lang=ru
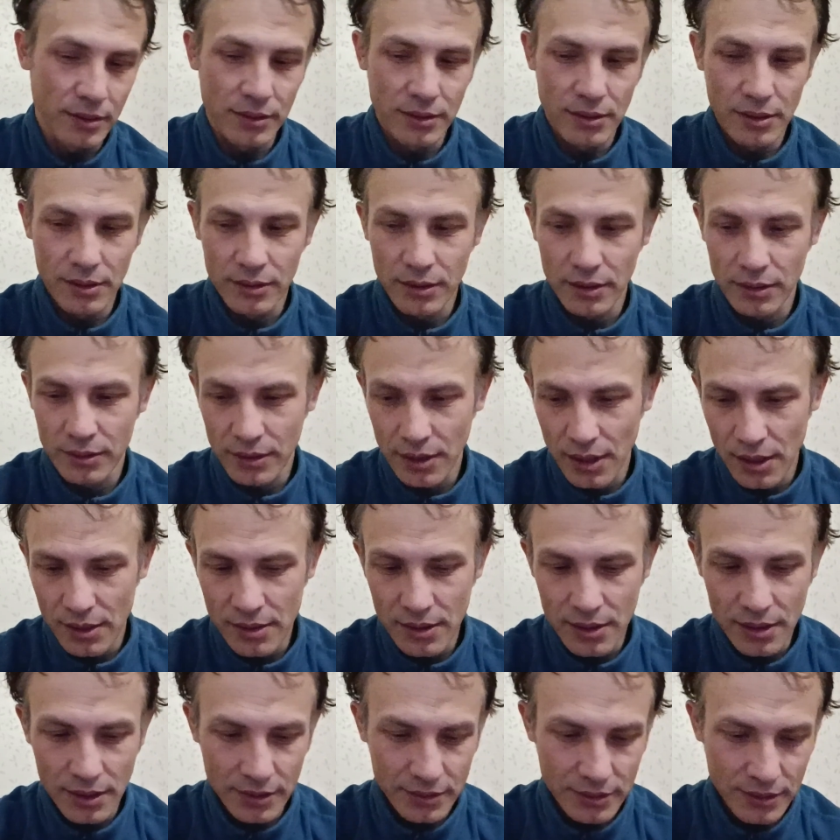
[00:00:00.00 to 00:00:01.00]
Это, это
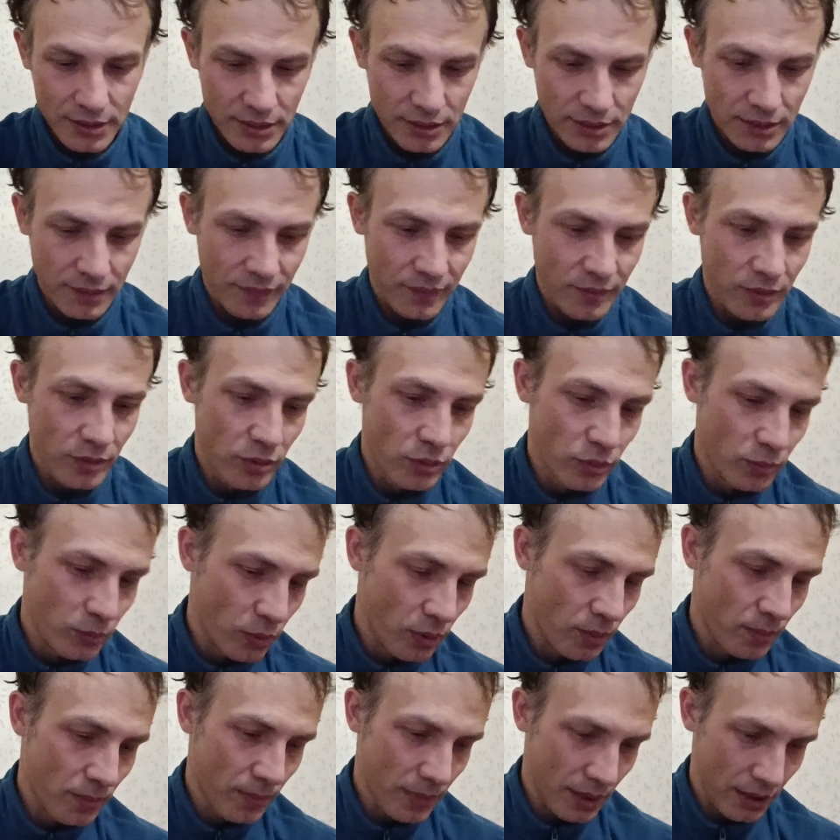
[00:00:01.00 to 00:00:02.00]
тактика «Зенита» в
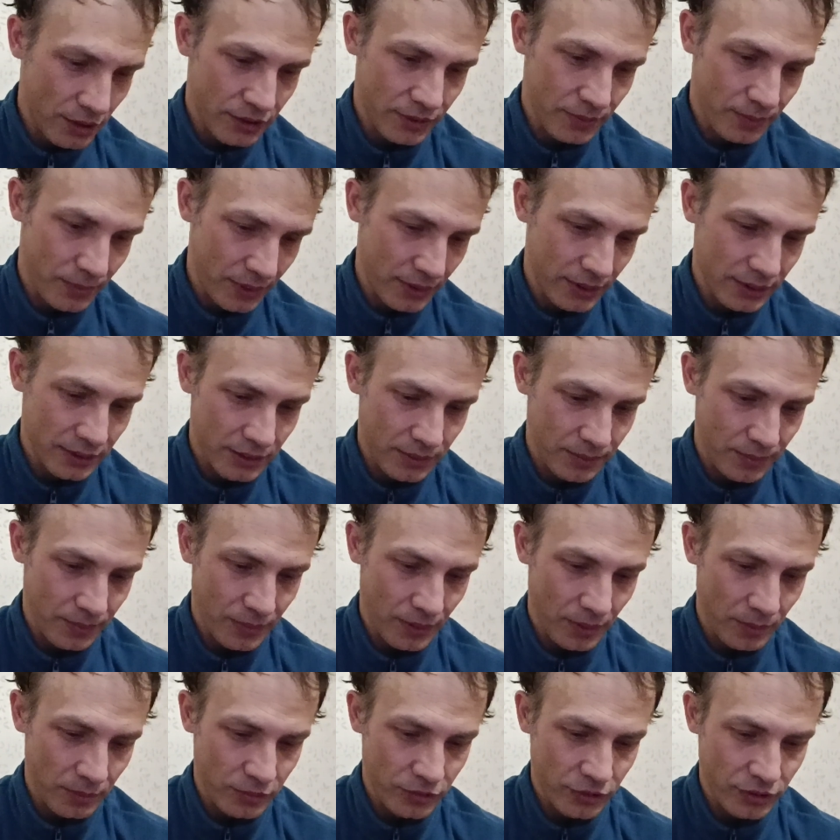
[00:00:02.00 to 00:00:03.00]
любом матче, в принципе,
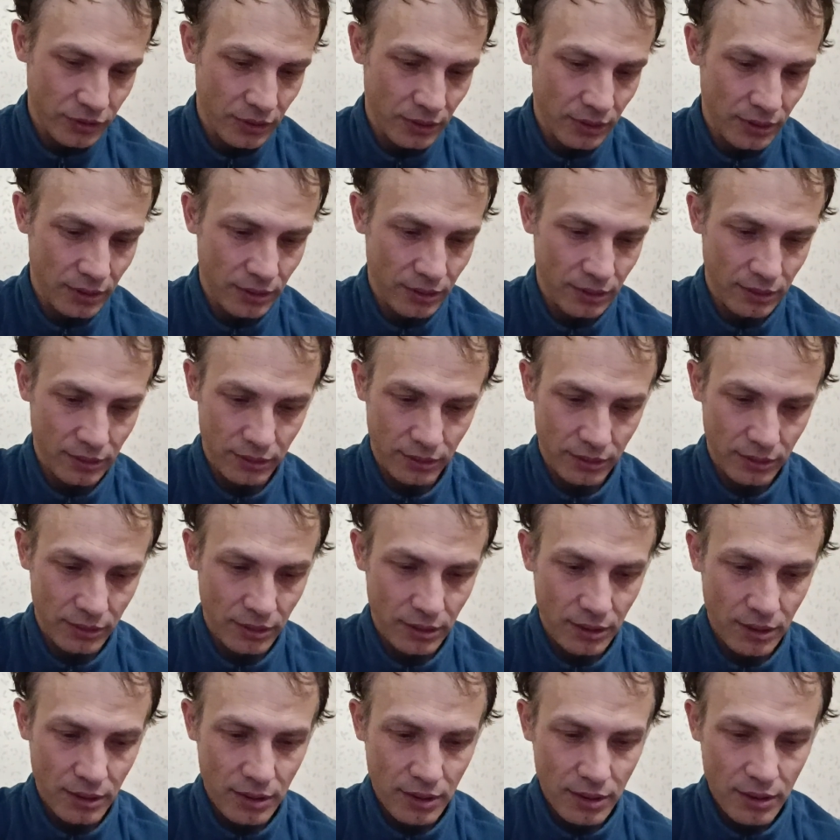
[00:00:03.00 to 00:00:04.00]
потому что
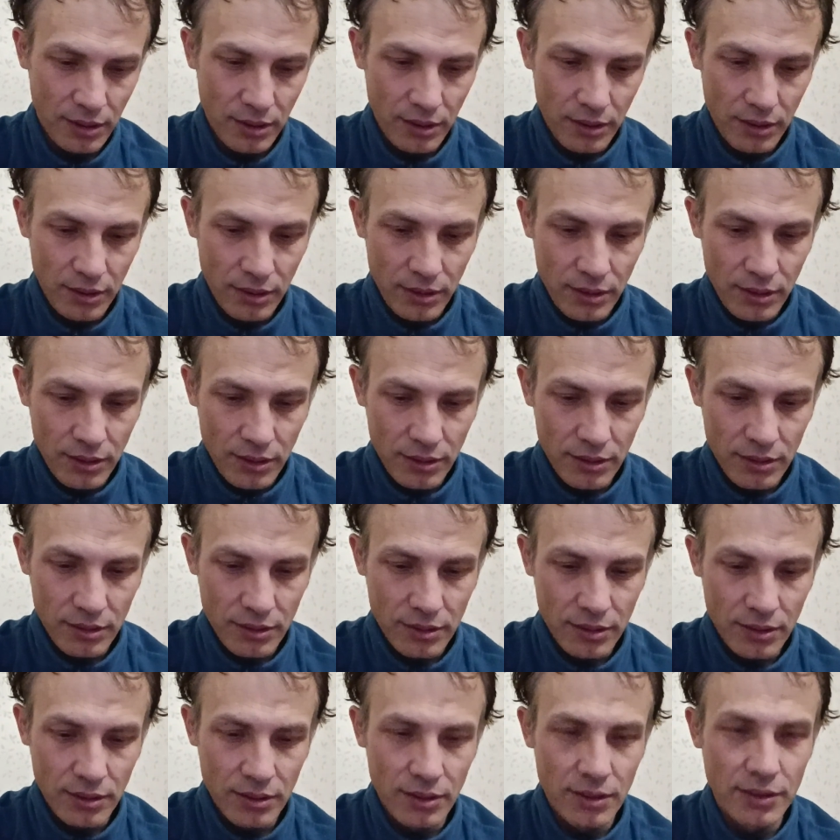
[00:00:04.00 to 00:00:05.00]

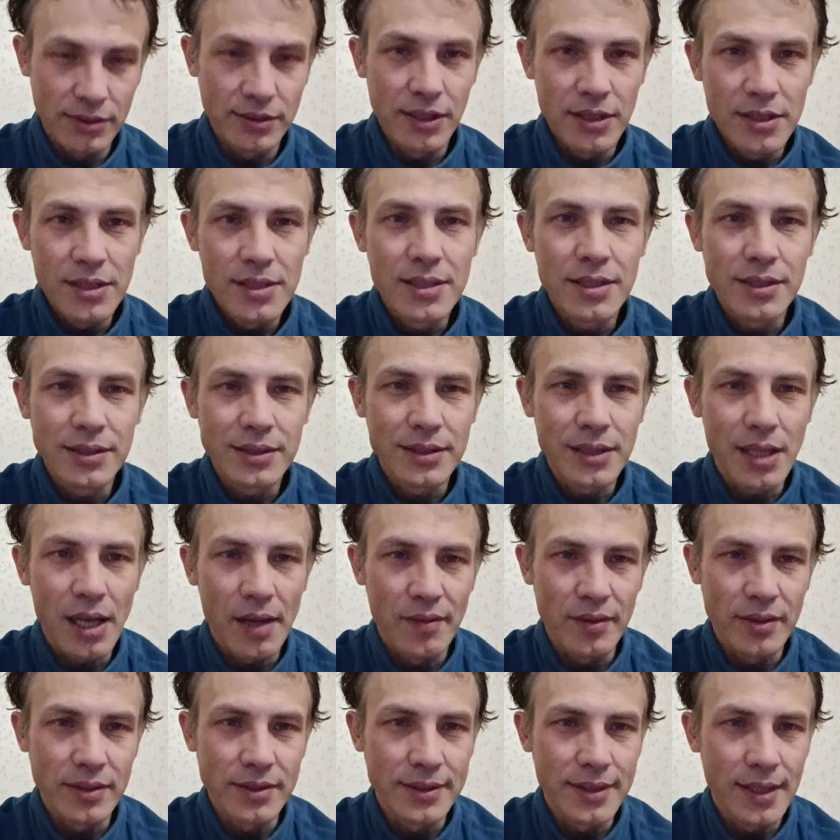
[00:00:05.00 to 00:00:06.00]
э, «Зенит» не
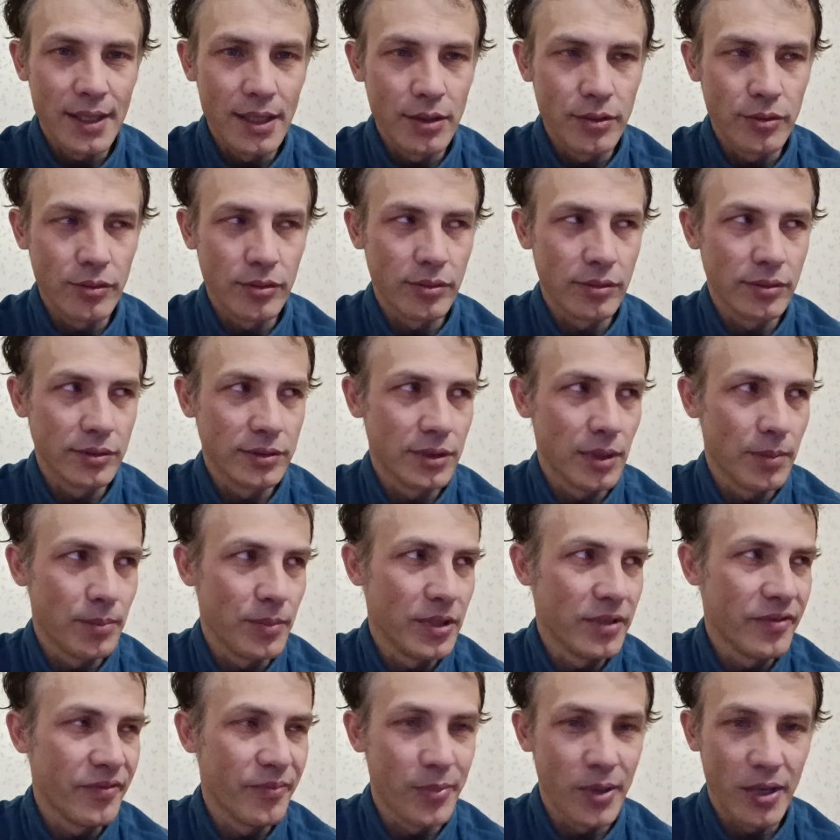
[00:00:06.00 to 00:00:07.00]
ставит целью
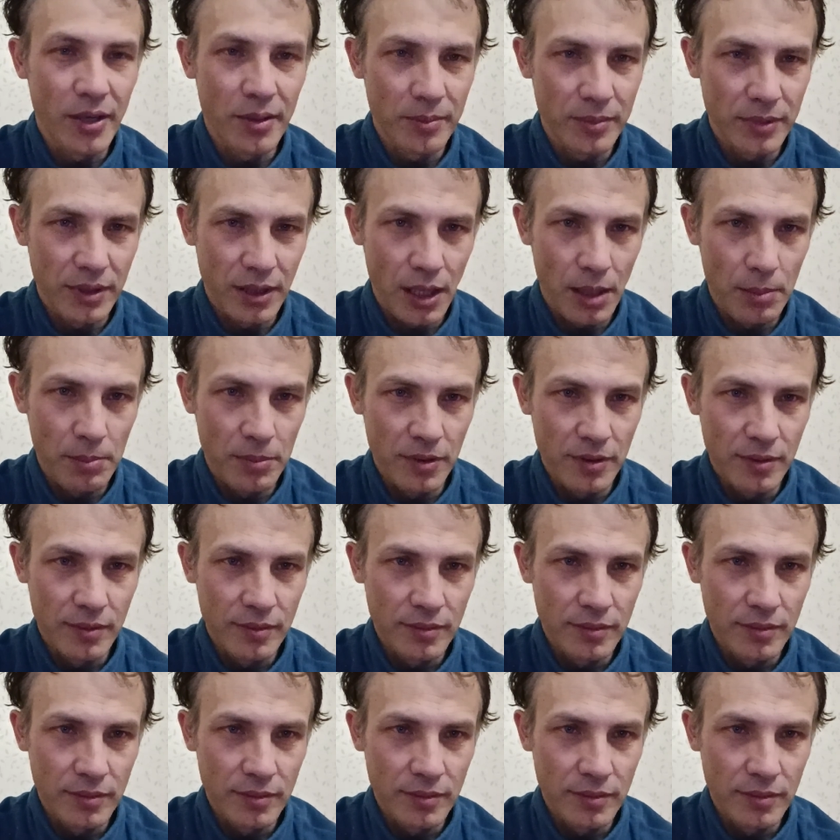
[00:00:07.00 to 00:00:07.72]
забить в первом тайме.